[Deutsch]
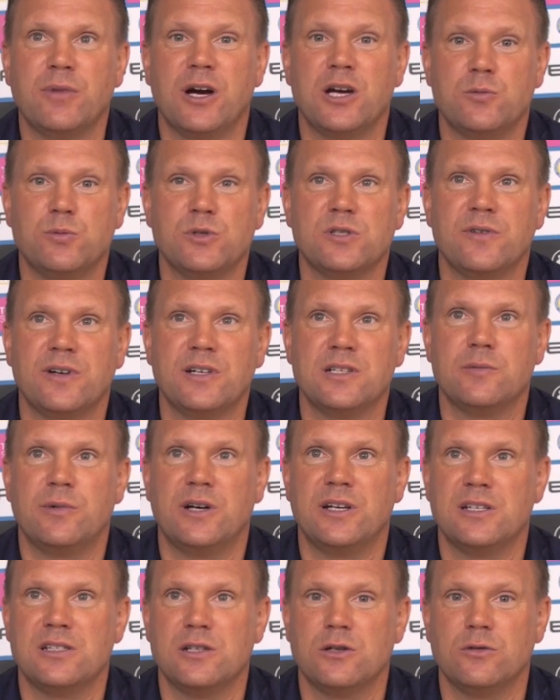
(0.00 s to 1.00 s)
beispielsweise
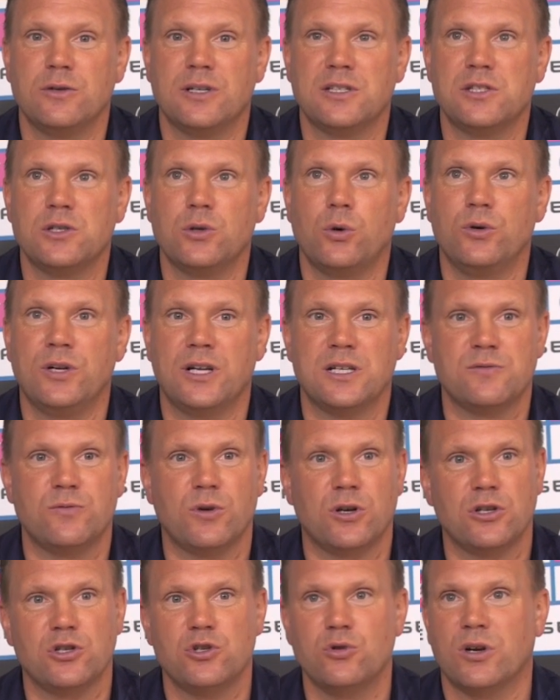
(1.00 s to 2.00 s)
bei der Situation, als
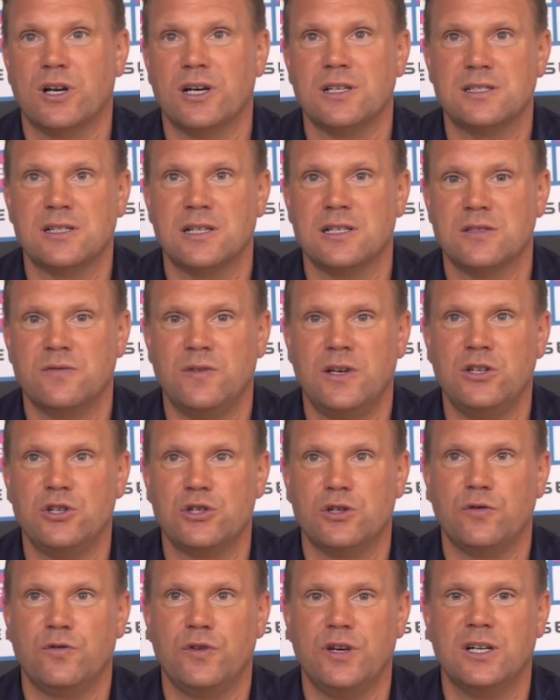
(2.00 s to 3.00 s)
wirklich nur ganz, ganz
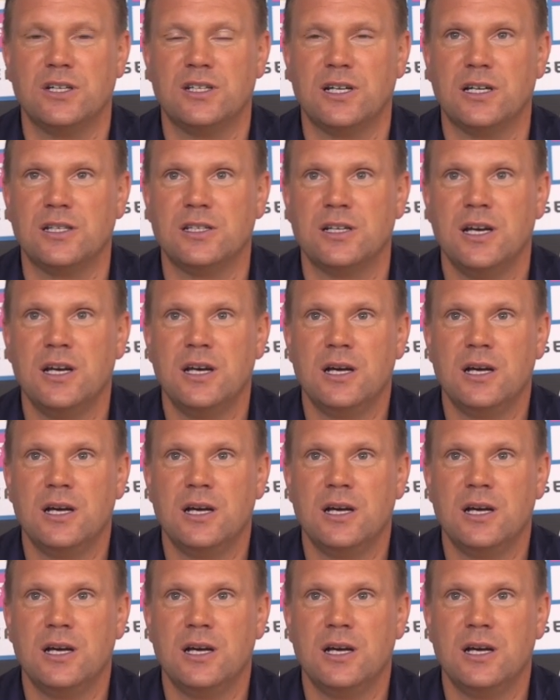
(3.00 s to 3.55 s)
wenig gefehlt hat,